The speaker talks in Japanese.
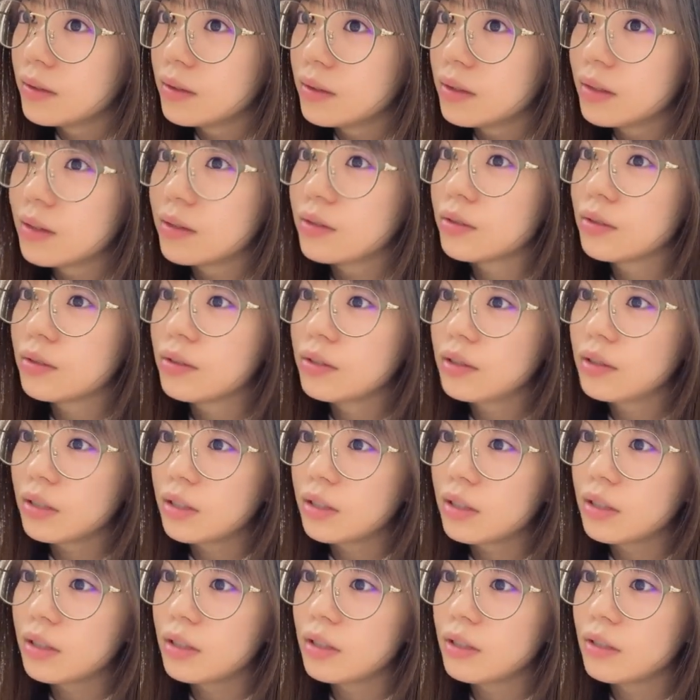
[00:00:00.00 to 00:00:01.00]
ら作る
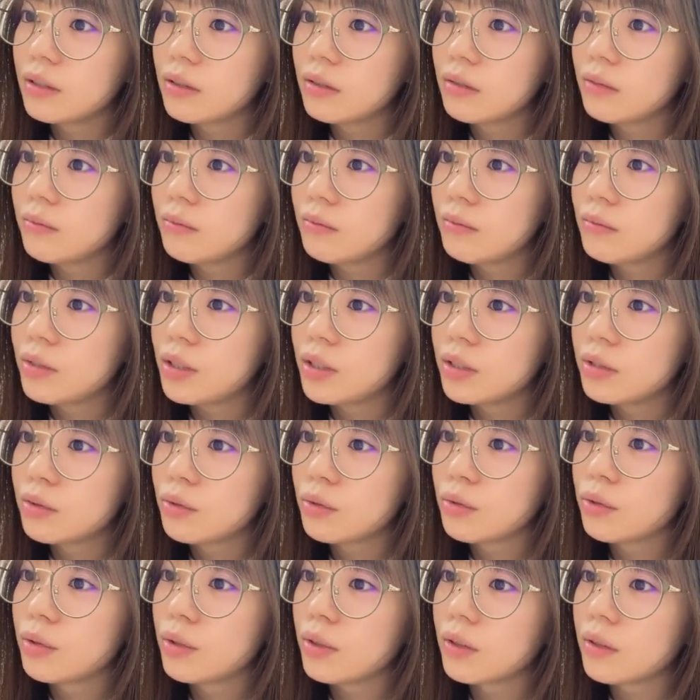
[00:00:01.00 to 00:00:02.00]
なら
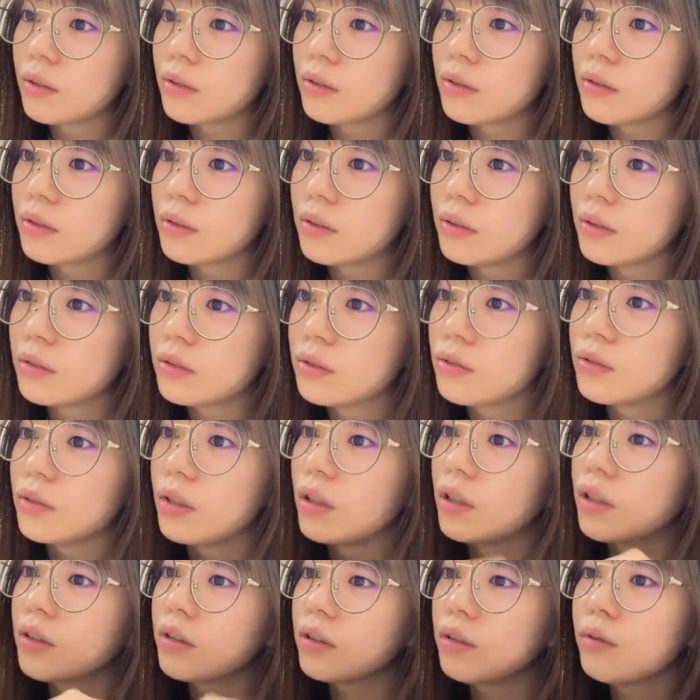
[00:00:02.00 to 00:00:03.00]
ミネストローネかなそう
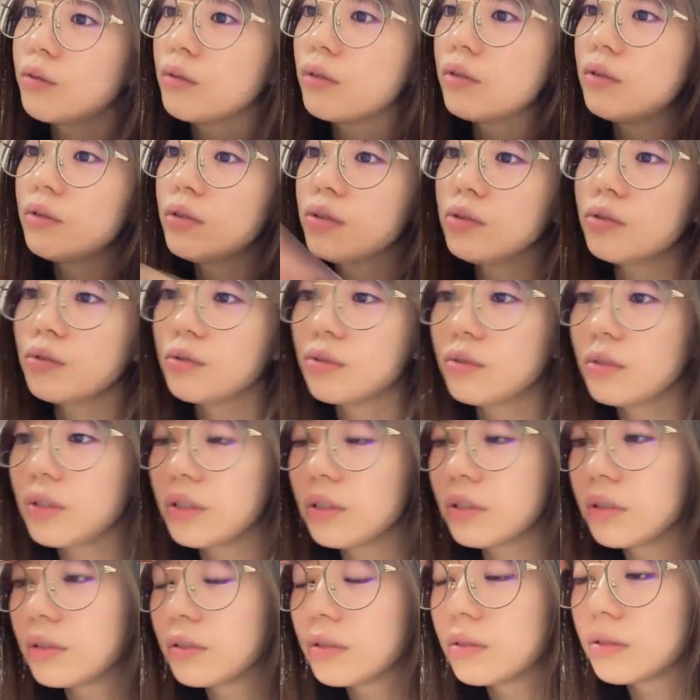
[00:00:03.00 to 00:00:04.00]
ね博多の香りちょうど
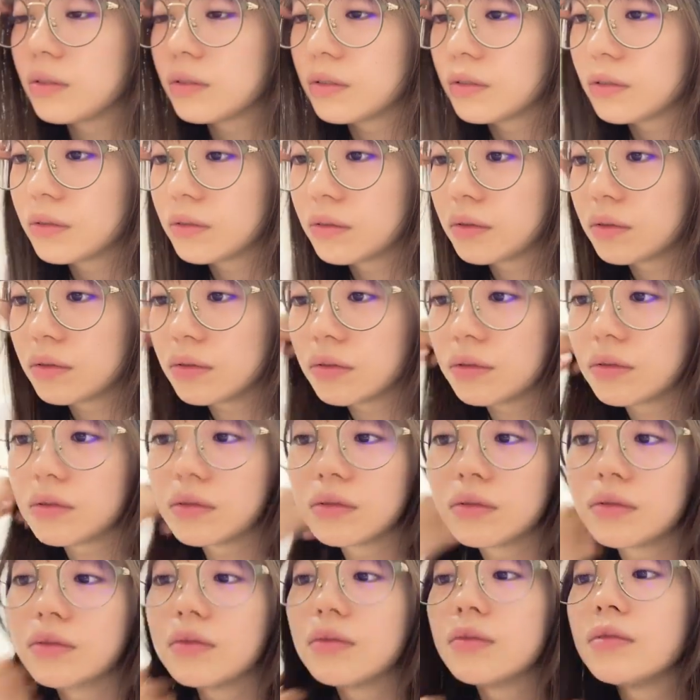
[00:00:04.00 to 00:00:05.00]
ね
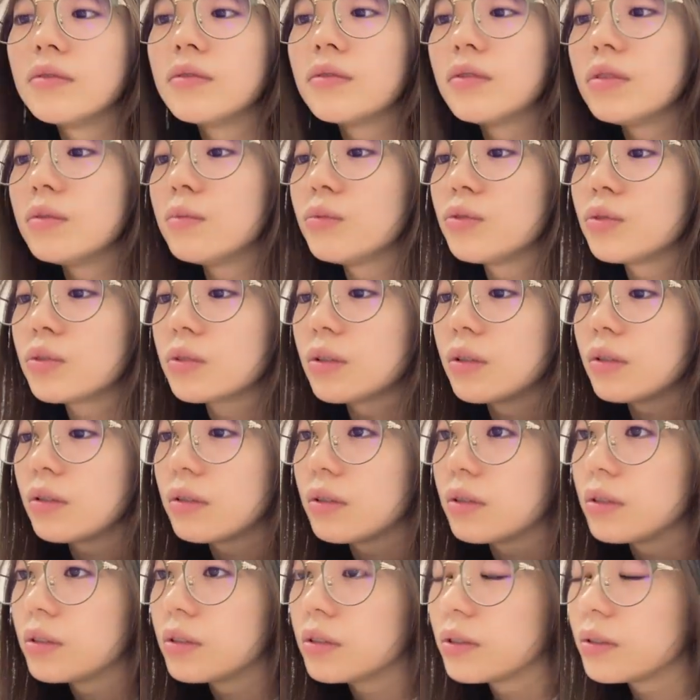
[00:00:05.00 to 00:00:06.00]
私も使い
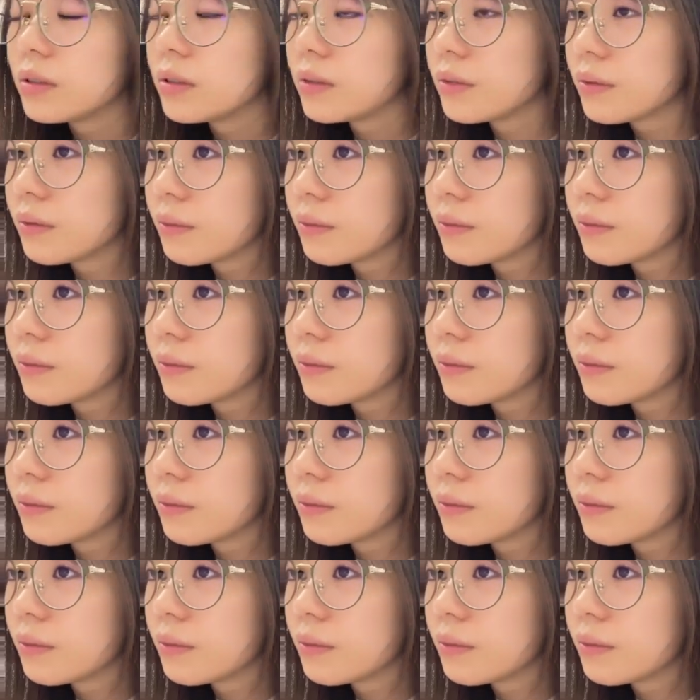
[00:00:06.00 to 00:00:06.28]
たいし